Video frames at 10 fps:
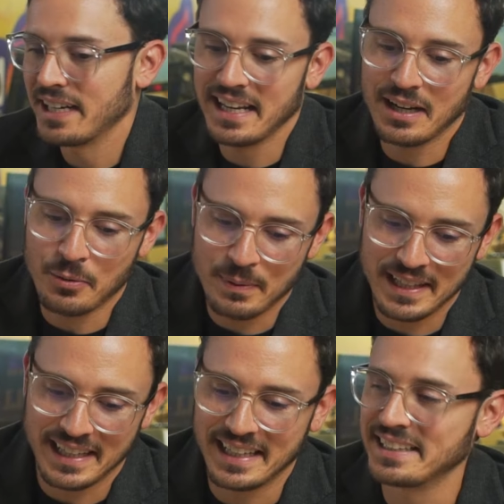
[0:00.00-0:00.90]
que la
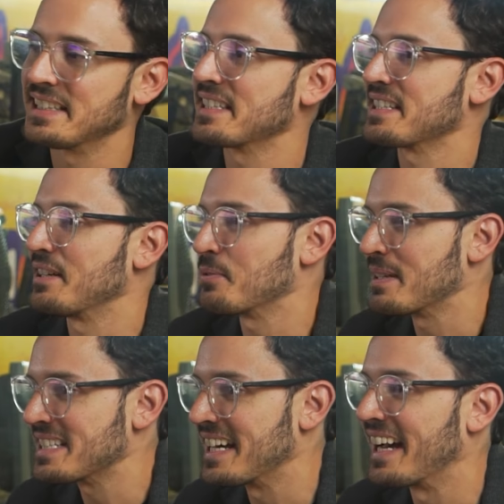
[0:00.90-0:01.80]
comida gratis, que si los
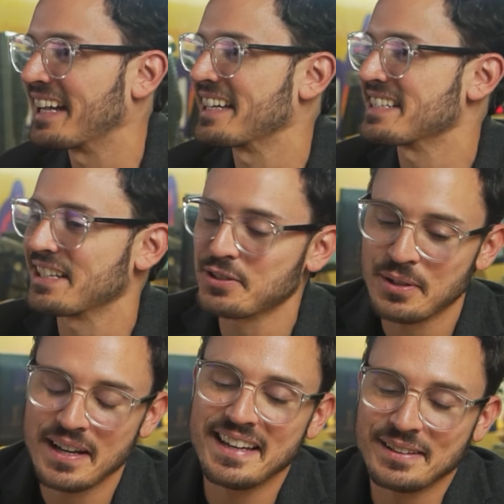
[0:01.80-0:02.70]
masajes, que los...
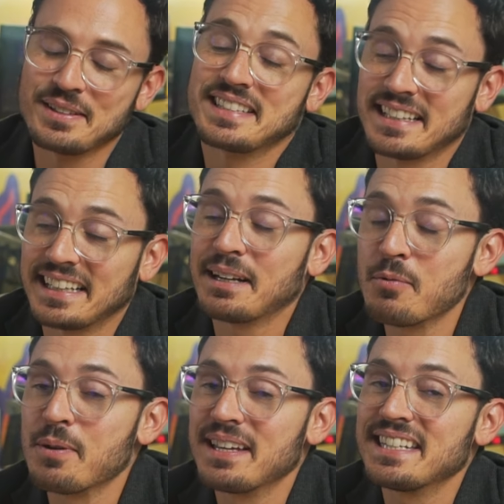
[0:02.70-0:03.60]
Entonces te trata
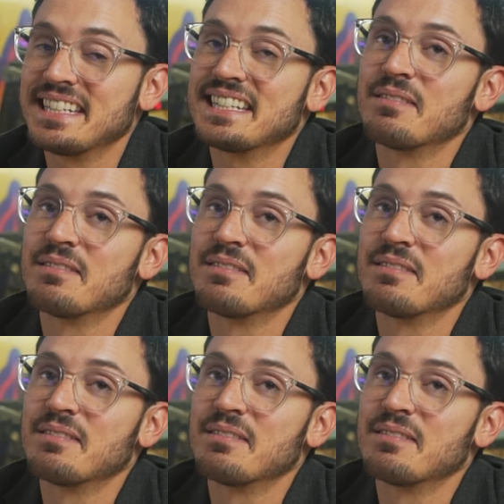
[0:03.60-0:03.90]
muy bien y